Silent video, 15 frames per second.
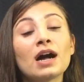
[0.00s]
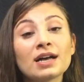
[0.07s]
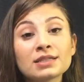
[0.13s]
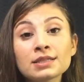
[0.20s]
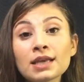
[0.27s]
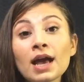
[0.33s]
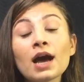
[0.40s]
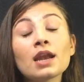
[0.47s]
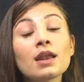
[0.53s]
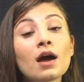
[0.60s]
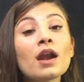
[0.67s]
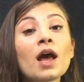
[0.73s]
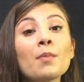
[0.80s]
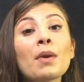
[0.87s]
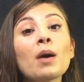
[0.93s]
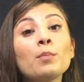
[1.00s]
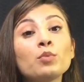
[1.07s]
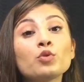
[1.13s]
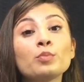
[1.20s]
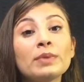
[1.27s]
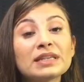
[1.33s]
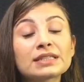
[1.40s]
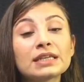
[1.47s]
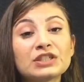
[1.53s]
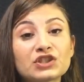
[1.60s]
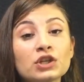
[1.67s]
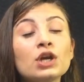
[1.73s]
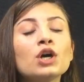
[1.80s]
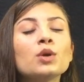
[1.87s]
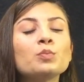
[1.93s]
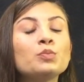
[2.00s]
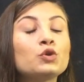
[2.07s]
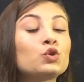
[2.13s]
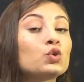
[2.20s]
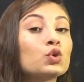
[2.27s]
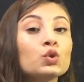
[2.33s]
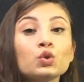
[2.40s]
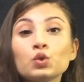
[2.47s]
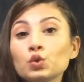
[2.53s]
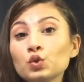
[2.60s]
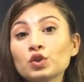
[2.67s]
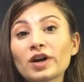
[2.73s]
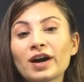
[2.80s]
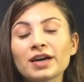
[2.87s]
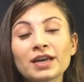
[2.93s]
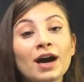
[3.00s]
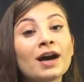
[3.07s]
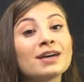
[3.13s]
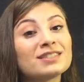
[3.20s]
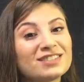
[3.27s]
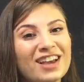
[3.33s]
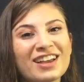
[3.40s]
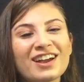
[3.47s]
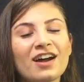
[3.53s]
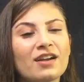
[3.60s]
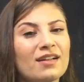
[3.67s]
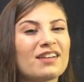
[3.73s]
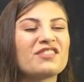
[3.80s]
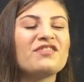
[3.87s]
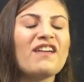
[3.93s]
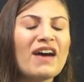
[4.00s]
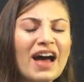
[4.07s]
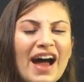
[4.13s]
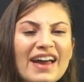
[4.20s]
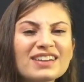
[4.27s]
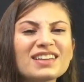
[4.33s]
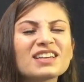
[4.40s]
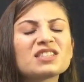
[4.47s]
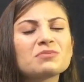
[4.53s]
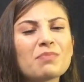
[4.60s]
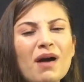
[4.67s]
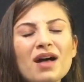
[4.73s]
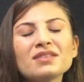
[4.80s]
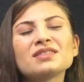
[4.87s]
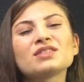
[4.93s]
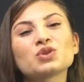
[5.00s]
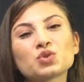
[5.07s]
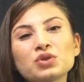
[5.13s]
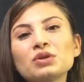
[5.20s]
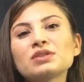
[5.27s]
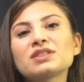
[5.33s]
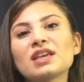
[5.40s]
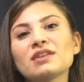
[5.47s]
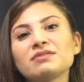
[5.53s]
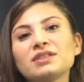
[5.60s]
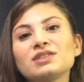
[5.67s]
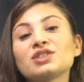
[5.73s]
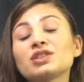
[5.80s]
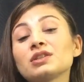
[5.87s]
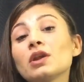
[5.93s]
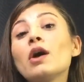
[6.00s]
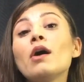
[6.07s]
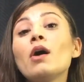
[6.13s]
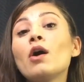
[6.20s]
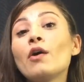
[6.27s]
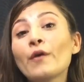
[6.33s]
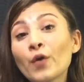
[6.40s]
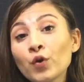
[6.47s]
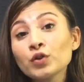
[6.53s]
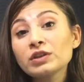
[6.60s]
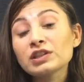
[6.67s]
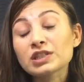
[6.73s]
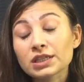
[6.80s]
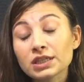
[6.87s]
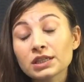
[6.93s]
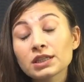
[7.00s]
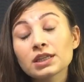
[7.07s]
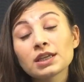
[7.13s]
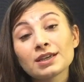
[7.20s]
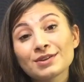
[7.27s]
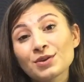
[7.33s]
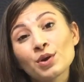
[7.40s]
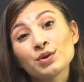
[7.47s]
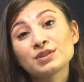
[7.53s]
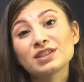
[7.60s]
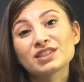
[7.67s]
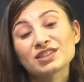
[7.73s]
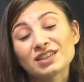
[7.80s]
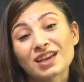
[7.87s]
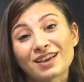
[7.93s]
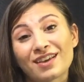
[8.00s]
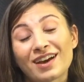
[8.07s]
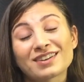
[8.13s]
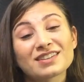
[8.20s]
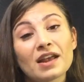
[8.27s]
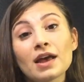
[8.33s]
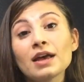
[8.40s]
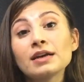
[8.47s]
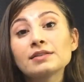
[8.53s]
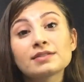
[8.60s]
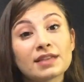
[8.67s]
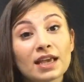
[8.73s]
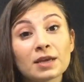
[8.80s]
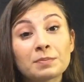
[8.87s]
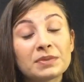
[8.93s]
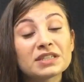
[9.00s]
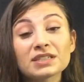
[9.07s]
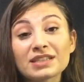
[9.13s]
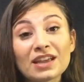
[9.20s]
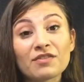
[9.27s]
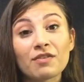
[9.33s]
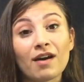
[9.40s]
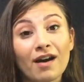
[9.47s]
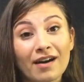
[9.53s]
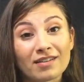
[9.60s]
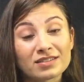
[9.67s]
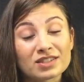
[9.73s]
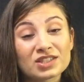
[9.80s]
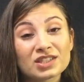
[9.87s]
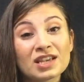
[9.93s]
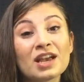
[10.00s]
Asiyerler hemen bu mesajı bütün dünyaya yayarlar ve herkes Baldır'ı çok sevdiği için onun için gözyaşı döker. Tek bir dev hariç.